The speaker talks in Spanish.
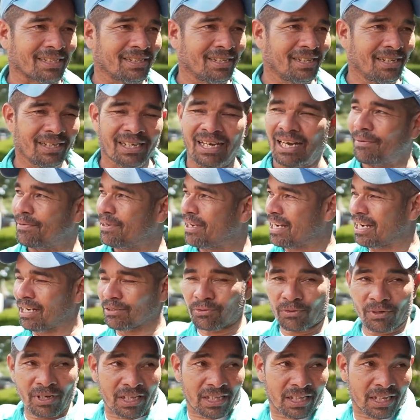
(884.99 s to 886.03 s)
Ah. Habían a
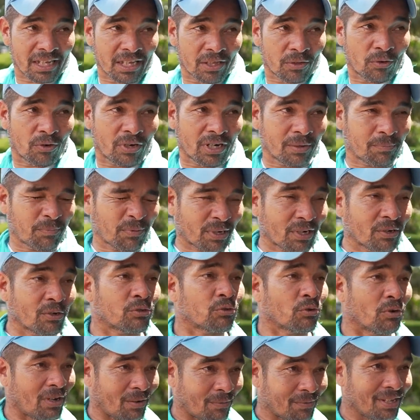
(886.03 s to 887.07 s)
sus alrededores, porque yo
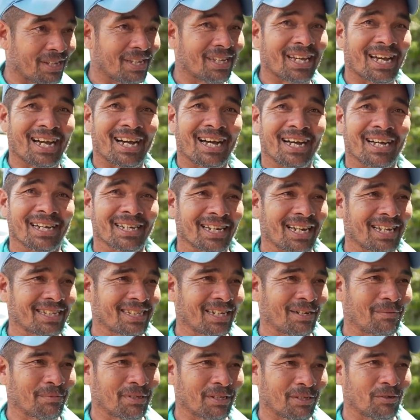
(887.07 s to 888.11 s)
todavía,
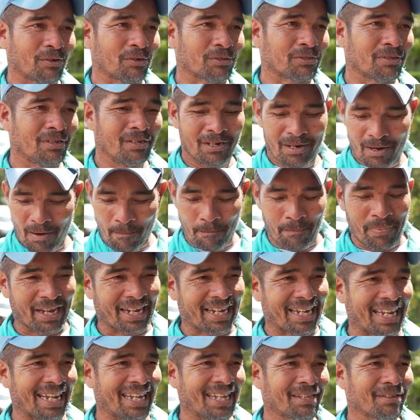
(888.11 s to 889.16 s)
gracias a mi Dios,
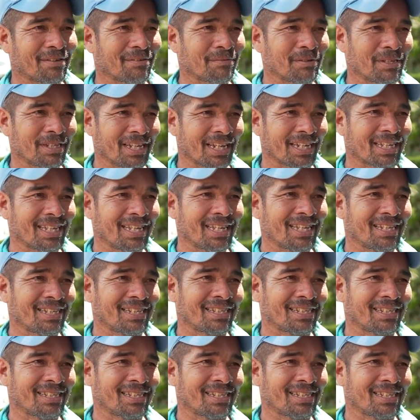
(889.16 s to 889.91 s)
pequeño, vine aquí